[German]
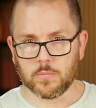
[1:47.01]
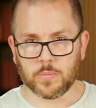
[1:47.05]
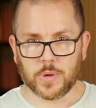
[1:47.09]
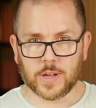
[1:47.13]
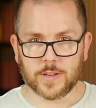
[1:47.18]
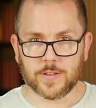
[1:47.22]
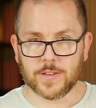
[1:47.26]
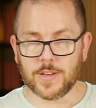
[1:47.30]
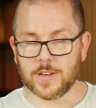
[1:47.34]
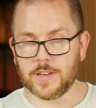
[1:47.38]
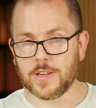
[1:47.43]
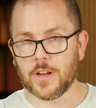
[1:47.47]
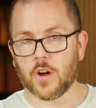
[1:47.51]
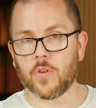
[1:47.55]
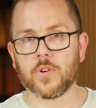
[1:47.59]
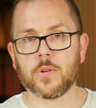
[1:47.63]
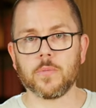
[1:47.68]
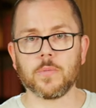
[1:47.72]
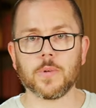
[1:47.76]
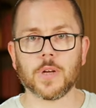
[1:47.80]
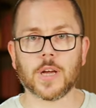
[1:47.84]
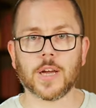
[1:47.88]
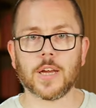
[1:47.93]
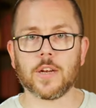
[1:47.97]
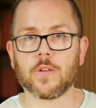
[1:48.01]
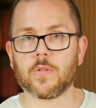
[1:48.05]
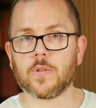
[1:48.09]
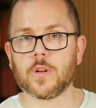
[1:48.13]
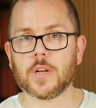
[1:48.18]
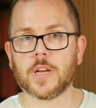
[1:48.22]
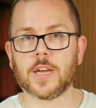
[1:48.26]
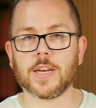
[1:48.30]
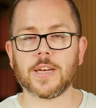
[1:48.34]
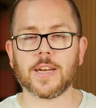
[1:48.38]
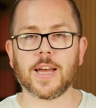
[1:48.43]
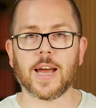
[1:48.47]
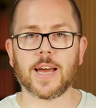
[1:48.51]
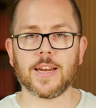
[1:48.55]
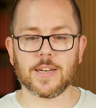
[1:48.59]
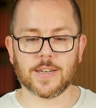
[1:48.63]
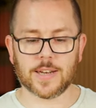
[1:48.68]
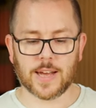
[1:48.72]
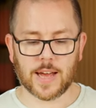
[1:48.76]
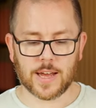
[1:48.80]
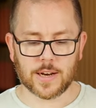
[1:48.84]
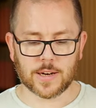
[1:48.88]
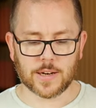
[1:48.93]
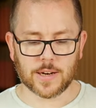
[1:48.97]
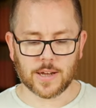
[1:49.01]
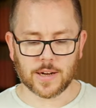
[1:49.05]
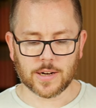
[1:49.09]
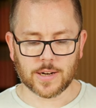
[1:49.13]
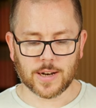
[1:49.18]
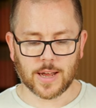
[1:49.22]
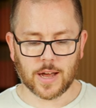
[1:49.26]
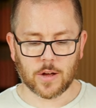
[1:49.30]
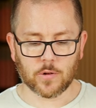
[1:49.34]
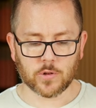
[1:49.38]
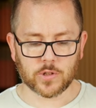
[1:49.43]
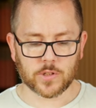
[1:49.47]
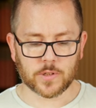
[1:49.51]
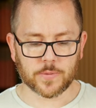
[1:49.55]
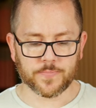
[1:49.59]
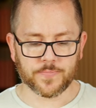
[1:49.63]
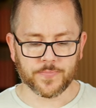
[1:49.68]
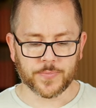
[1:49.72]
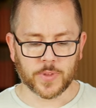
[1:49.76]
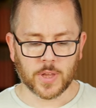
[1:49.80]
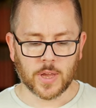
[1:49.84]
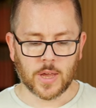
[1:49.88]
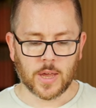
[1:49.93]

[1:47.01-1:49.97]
passiert hier auf dem Gerät und da gehen keine Daten nach draußen.